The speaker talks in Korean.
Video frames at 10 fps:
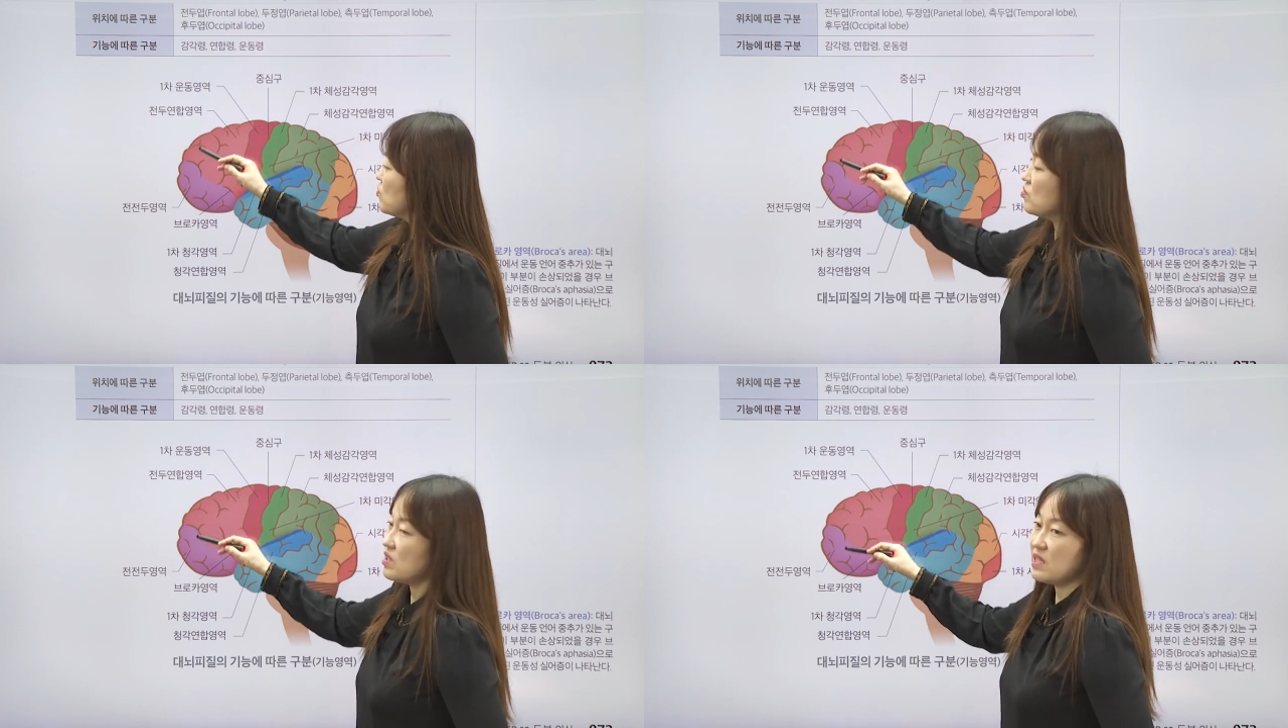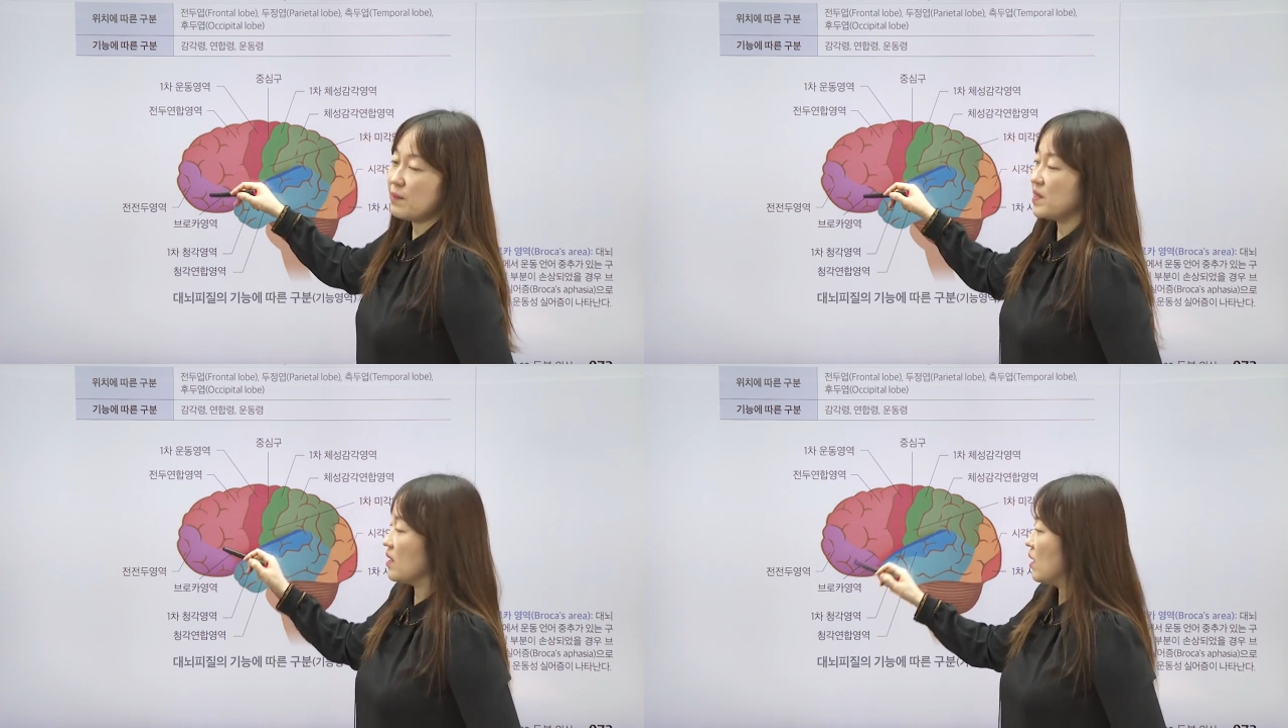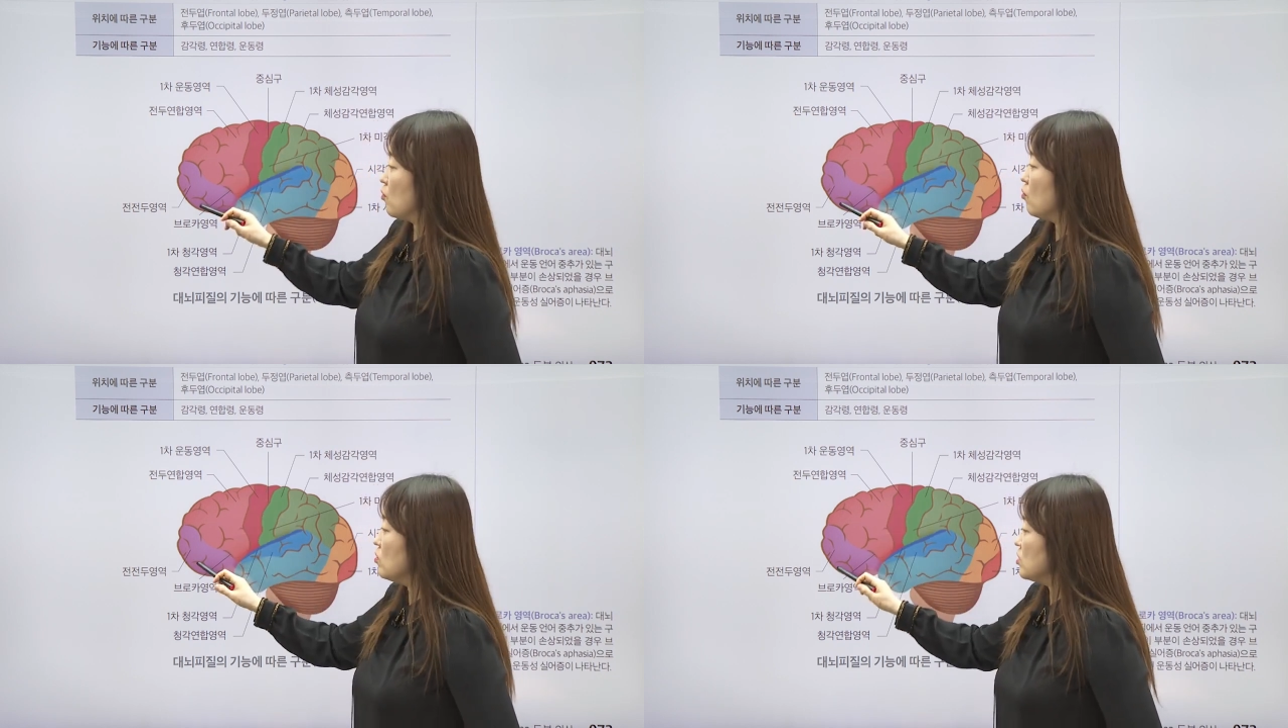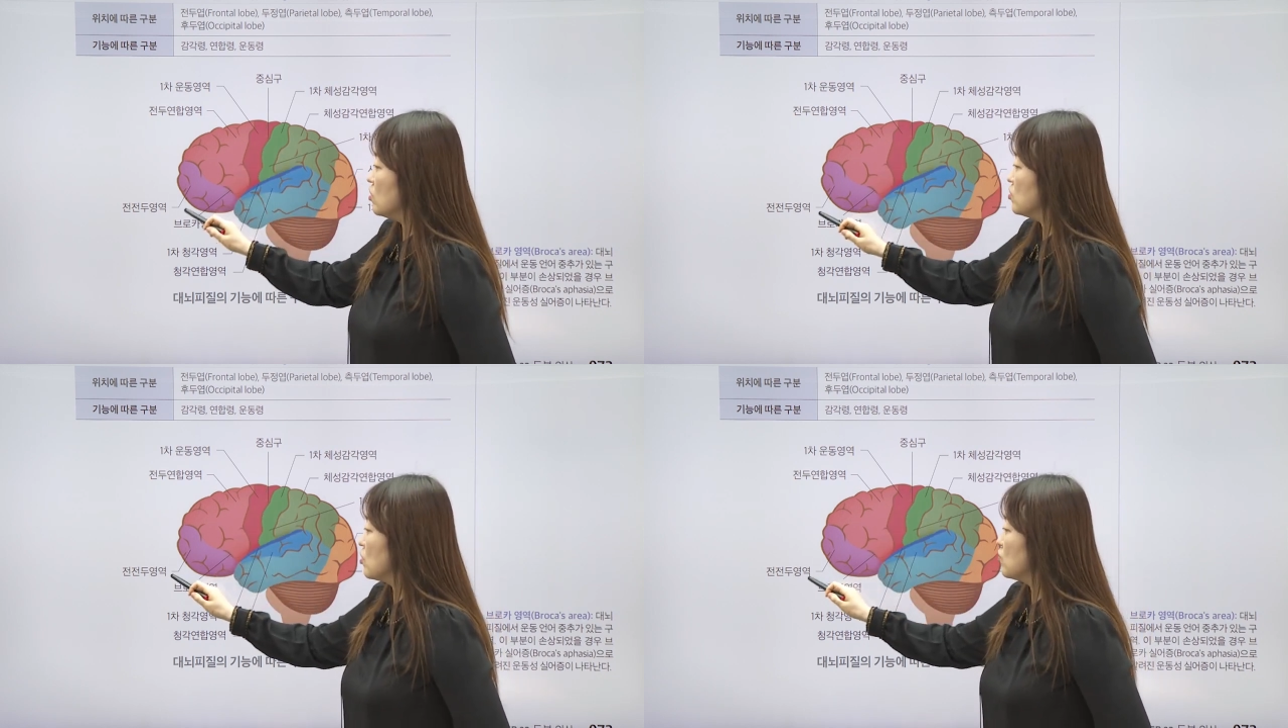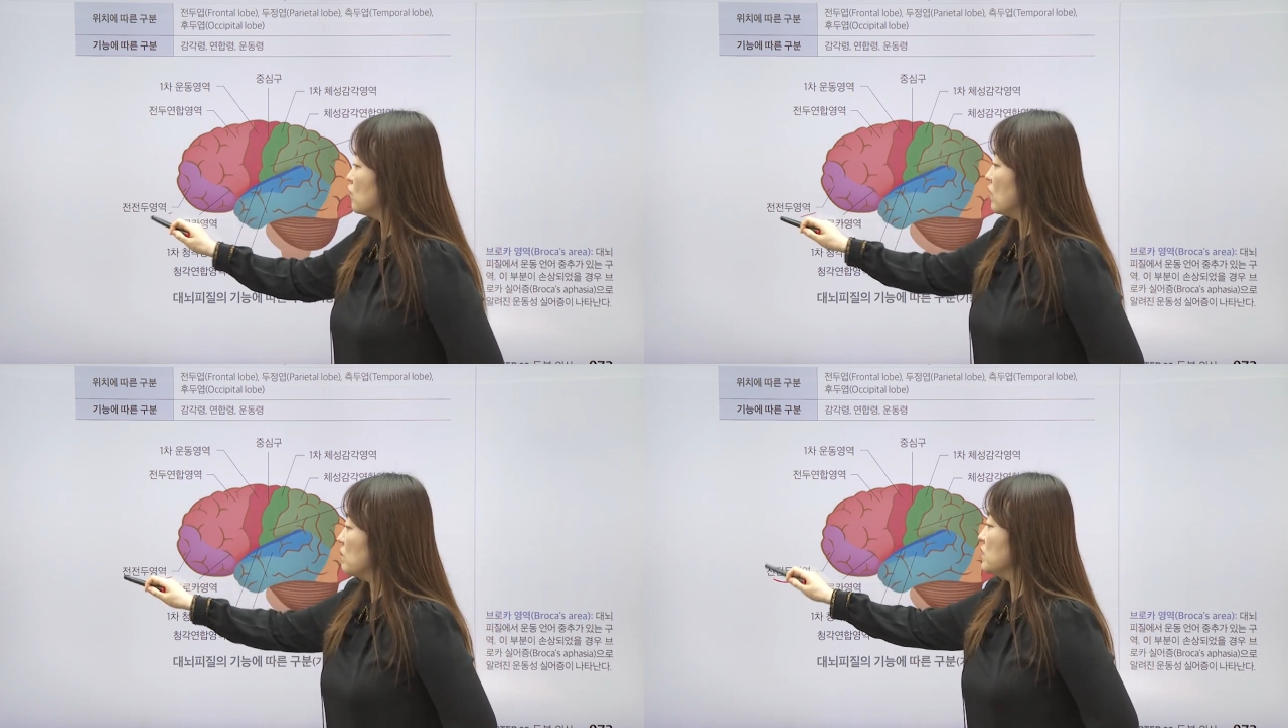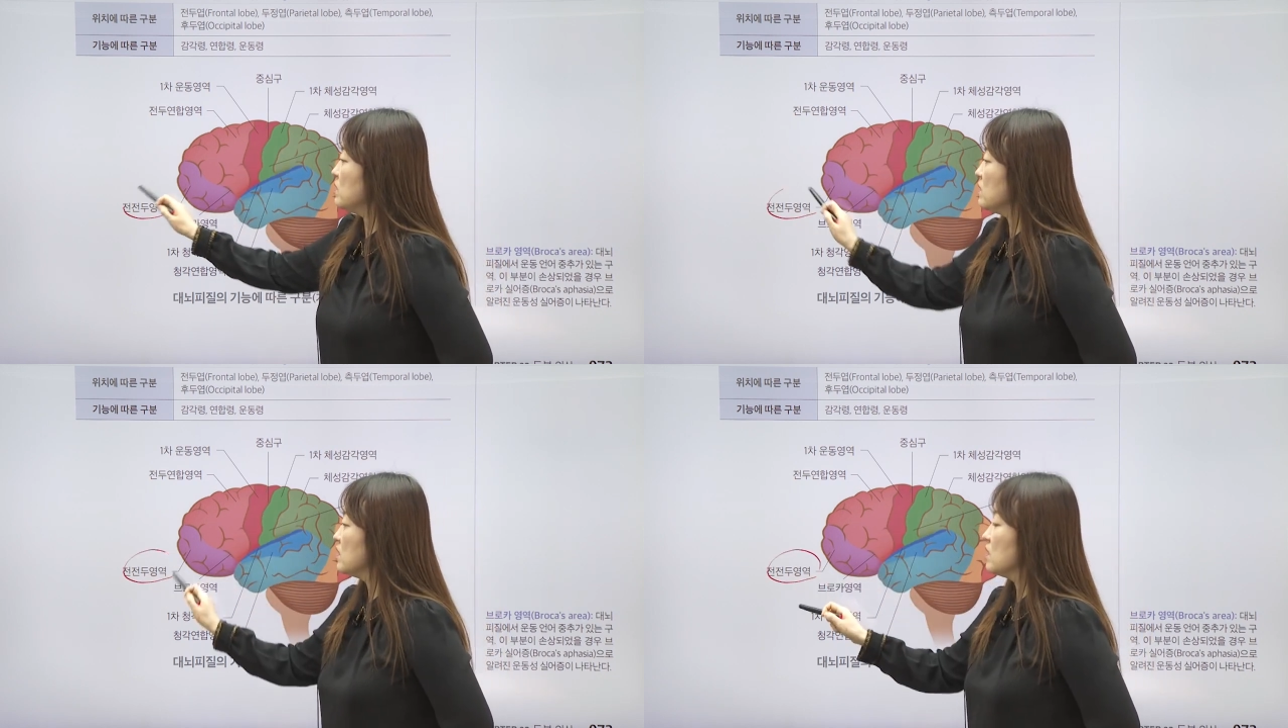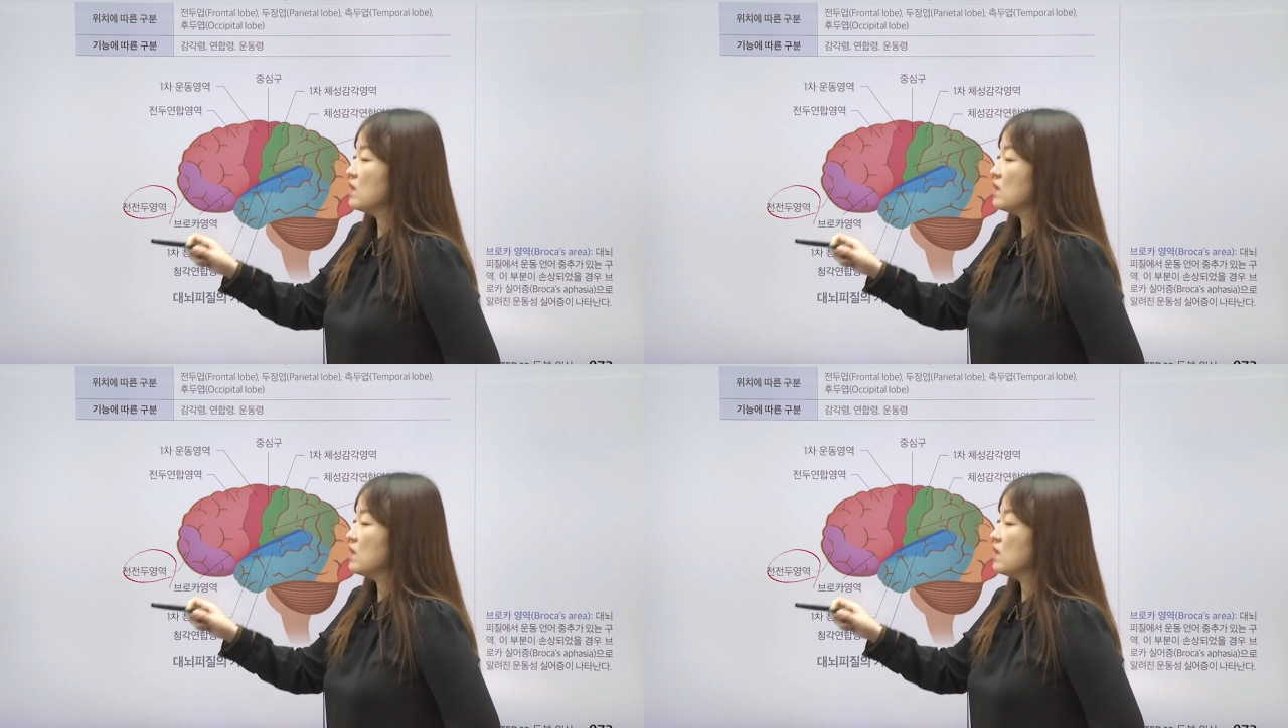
부분을 담당하고 전전두엽은